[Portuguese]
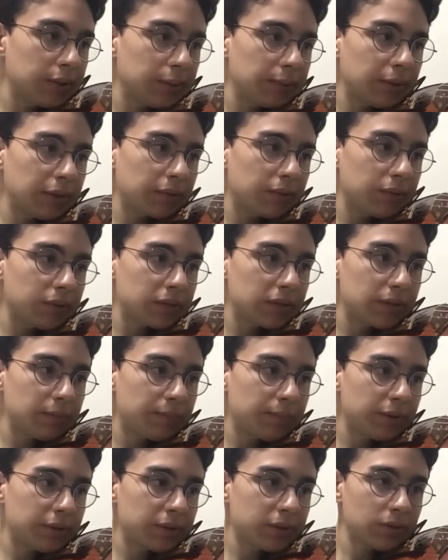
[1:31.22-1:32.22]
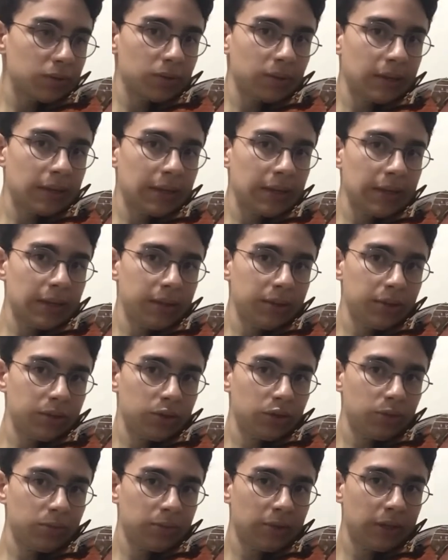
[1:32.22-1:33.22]
para que você possa tocar
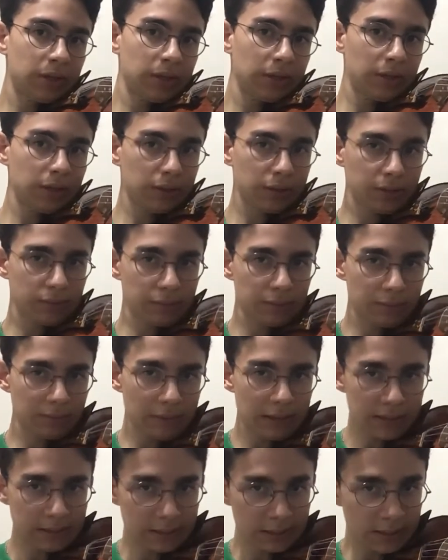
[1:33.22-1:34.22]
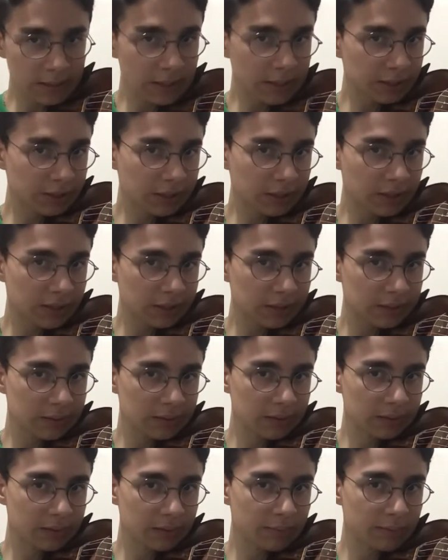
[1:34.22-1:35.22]
de maneira mais relaxada, tá
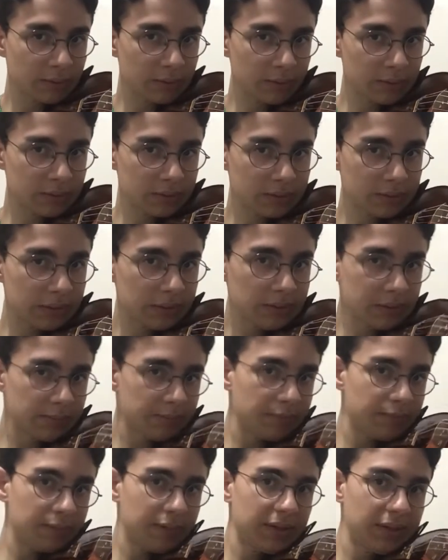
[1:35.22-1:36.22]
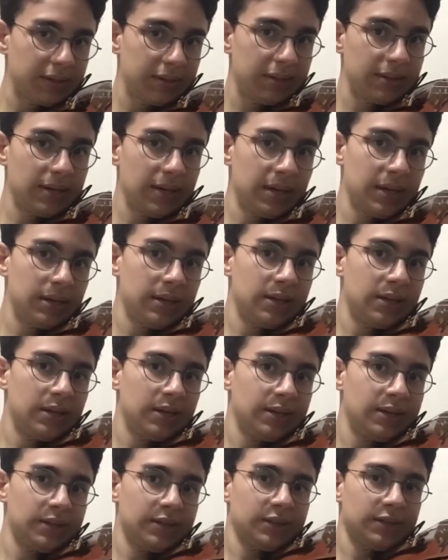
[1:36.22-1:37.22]
bom? Sem precisar
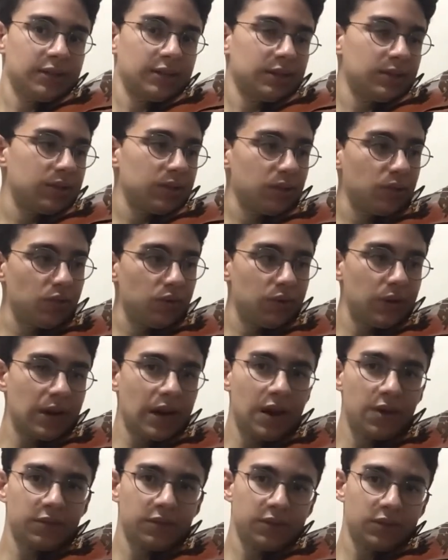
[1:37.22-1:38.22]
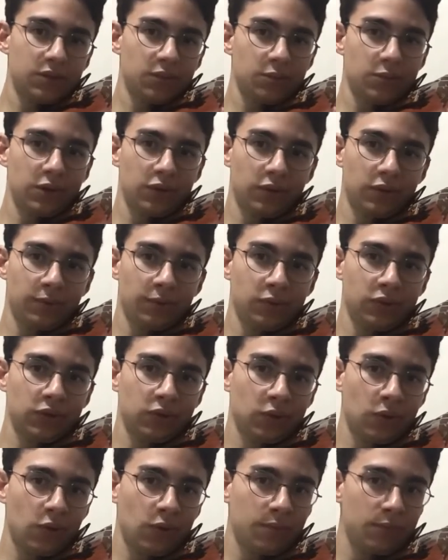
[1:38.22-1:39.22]
segurar o instrumento. É muito
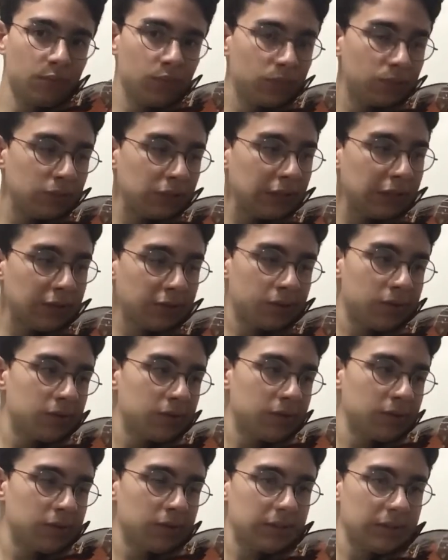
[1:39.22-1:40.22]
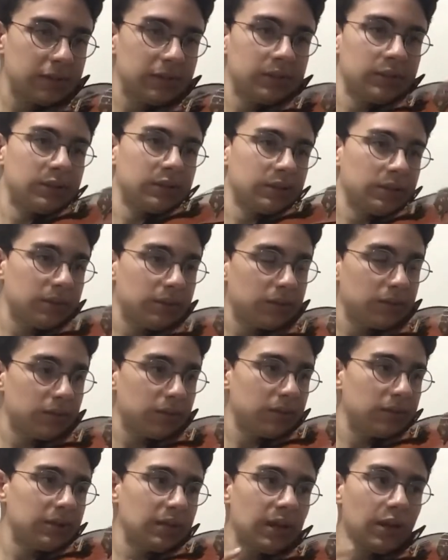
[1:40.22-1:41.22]
comum, né? Quando não se não
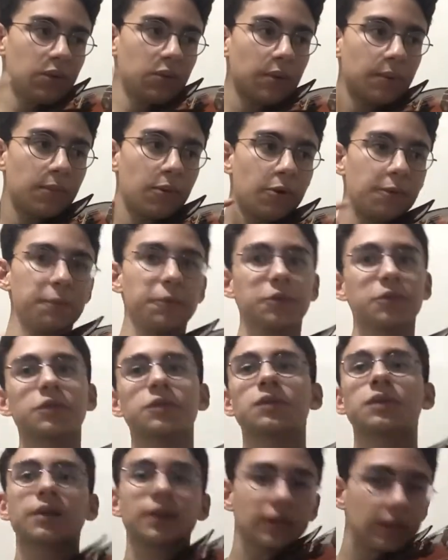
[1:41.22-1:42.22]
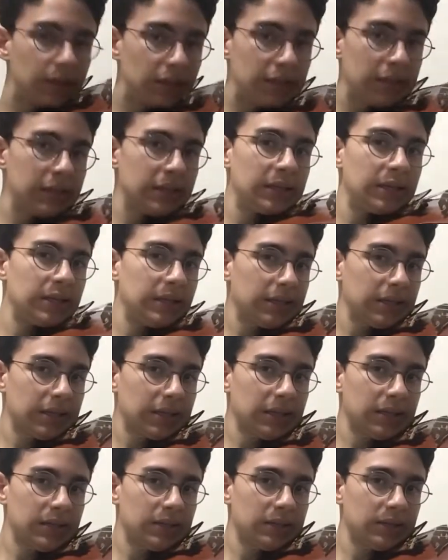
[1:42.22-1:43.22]
está com uma boa postura aqui,
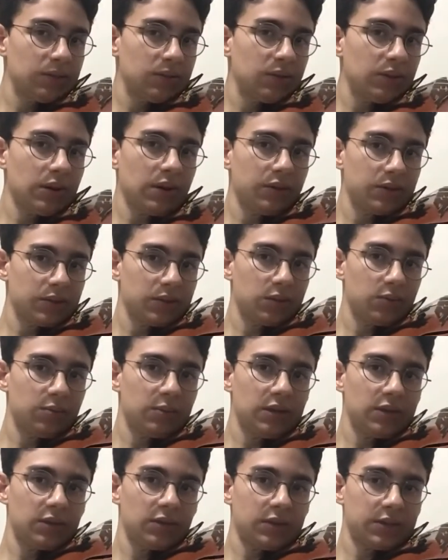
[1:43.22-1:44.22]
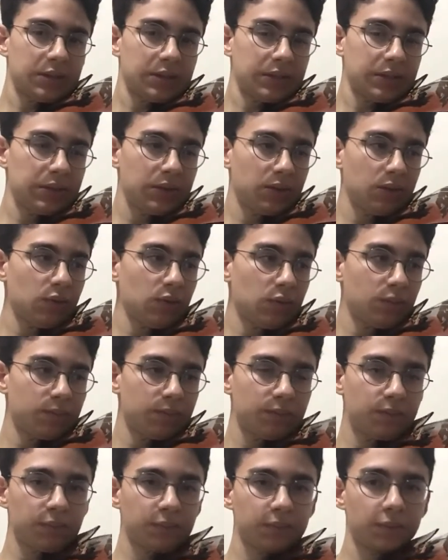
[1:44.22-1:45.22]
querer segurar o instrumento assim com,
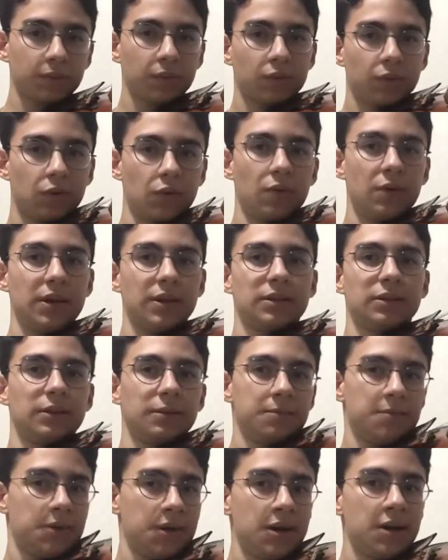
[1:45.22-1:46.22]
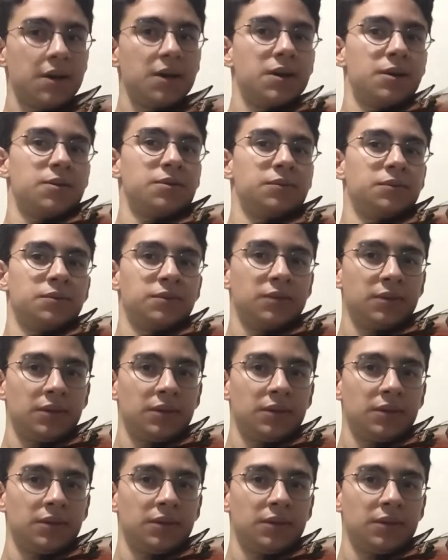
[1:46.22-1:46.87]
com essa mão,